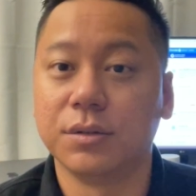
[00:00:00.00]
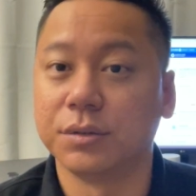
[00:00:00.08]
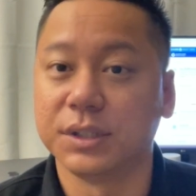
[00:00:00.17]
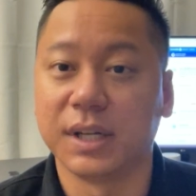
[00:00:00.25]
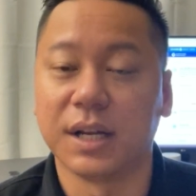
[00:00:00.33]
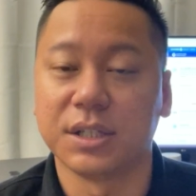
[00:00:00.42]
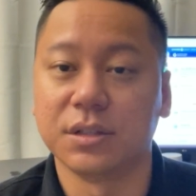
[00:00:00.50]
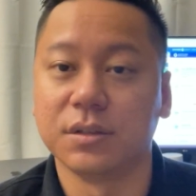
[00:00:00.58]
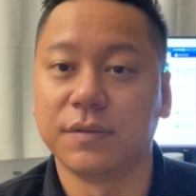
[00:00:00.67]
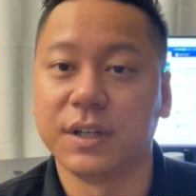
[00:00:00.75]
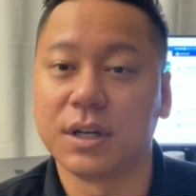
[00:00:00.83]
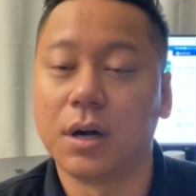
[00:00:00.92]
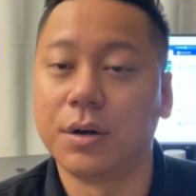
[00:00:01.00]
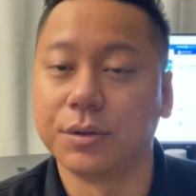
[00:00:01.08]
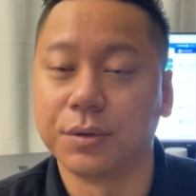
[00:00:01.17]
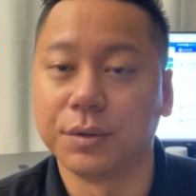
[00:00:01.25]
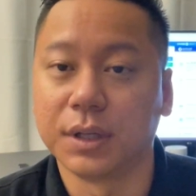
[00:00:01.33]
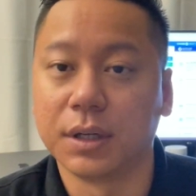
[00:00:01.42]
用起来是非常好
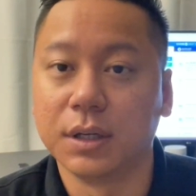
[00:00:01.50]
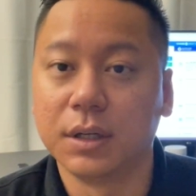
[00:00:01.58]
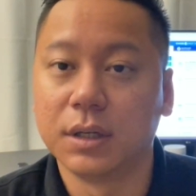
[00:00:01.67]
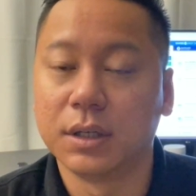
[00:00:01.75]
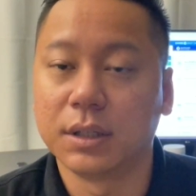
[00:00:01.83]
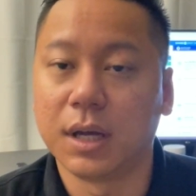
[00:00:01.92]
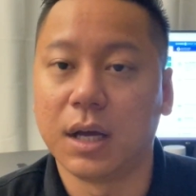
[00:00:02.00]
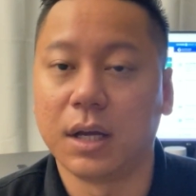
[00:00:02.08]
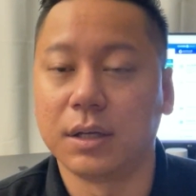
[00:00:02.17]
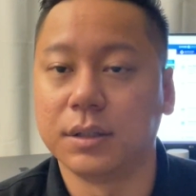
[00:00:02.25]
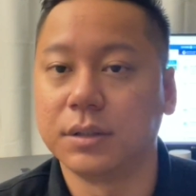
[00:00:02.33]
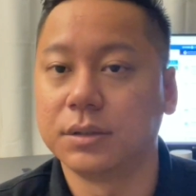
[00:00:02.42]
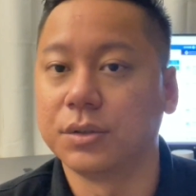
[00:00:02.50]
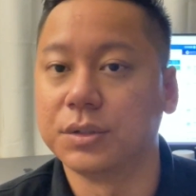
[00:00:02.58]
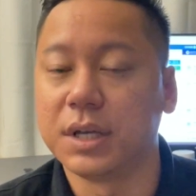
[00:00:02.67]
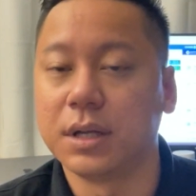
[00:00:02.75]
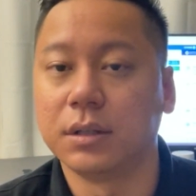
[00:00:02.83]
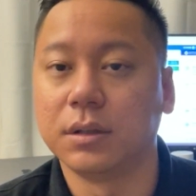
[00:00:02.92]
用的。那首
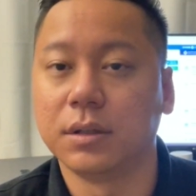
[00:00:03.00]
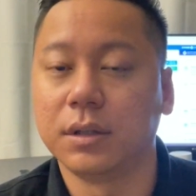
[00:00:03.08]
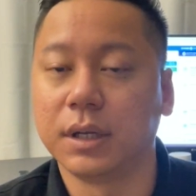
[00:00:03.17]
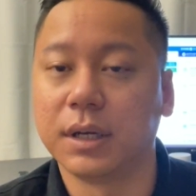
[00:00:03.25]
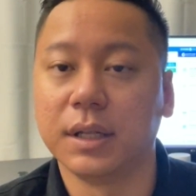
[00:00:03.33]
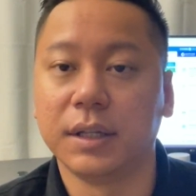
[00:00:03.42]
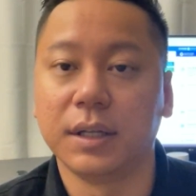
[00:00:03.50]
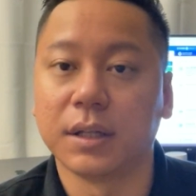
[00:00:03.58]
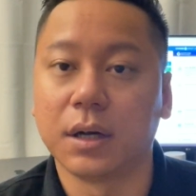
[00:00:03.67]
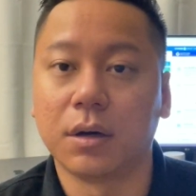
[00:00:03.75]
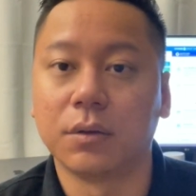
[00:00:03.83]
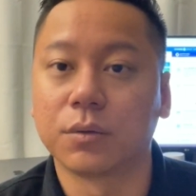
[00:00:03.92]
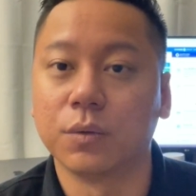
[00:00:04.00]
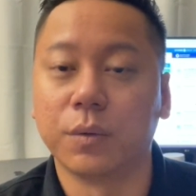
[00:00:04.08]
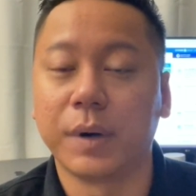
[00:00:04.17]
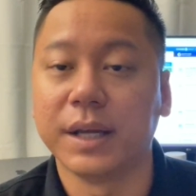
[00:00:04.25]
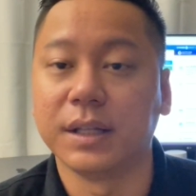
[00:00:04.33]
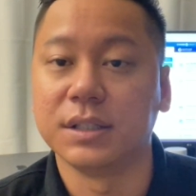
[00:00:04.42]
先你可以订到国外的